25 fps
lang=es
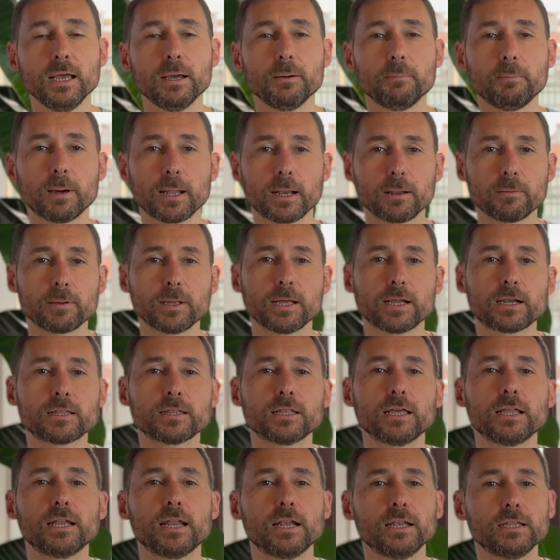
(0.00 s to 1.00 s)
para hablar
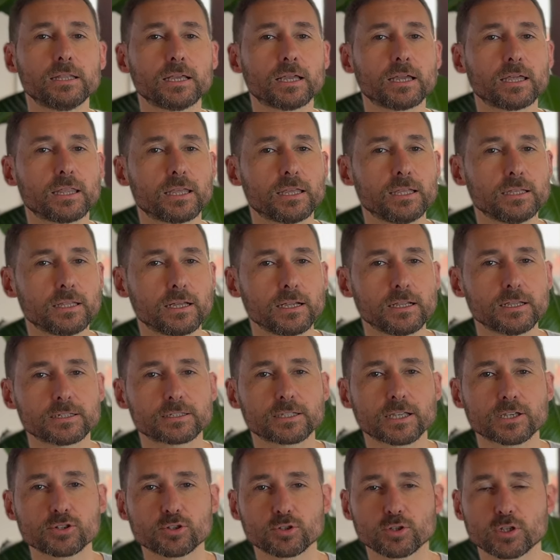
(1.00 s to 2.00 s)
de analítica digital y
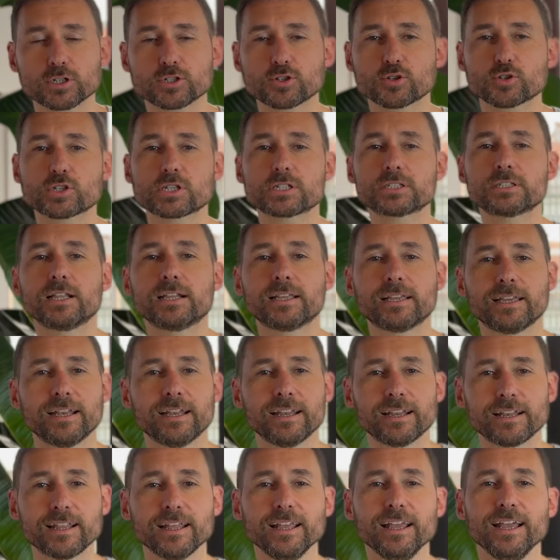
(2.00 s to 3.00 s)
estas otras cosas del
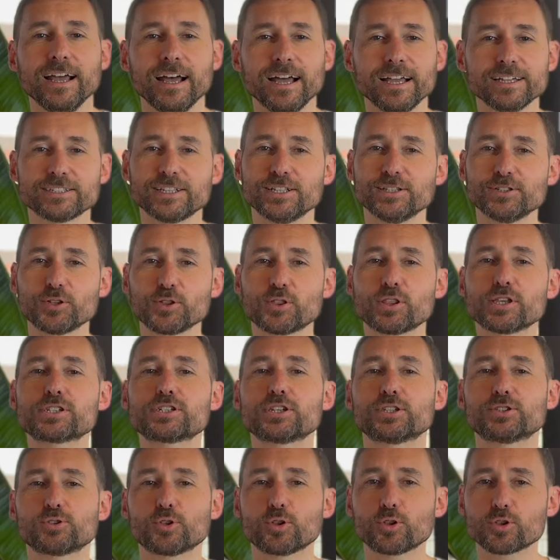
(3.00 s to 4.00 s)
querer. Hasta
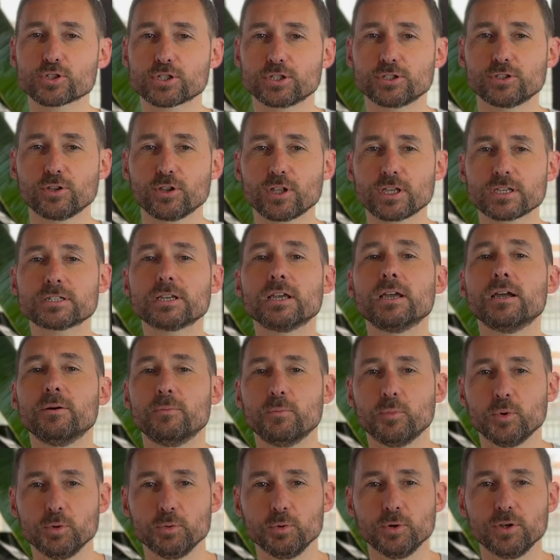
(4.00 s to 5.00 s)
entonces, todos y todas
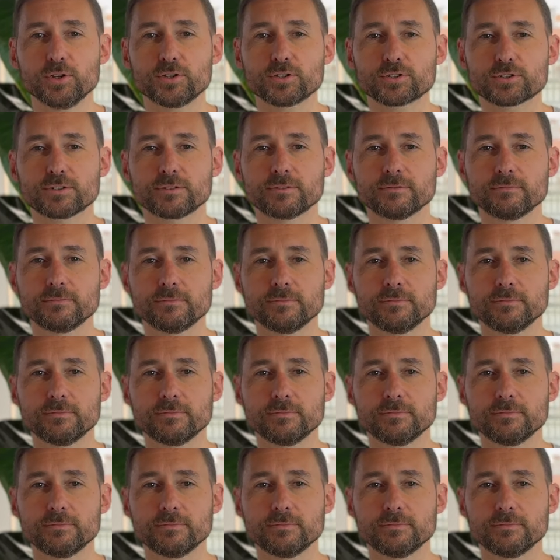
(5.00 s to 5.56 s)
muy buenos.